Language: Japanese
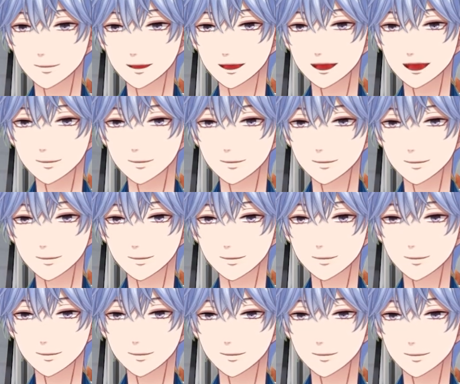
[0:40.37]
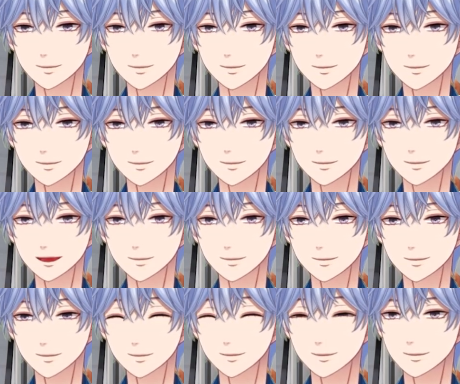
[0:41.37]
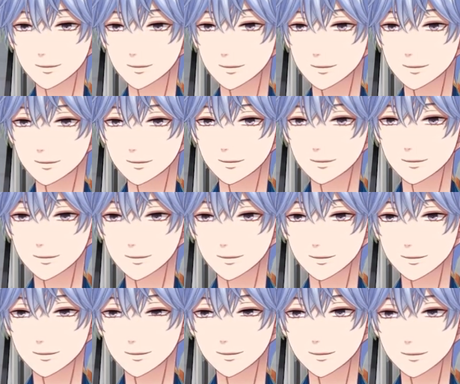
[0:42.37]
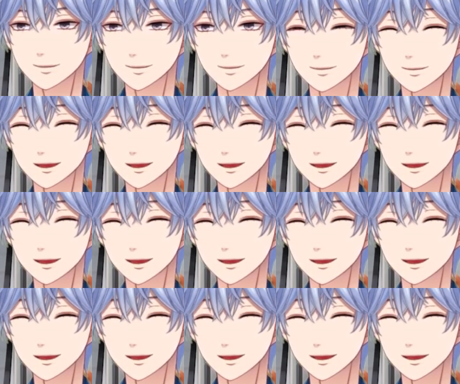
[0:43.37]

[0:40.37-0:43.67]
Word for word: このチャンネルはジャニーズの皆さんのダンスの素晴らしさを伝えるべく、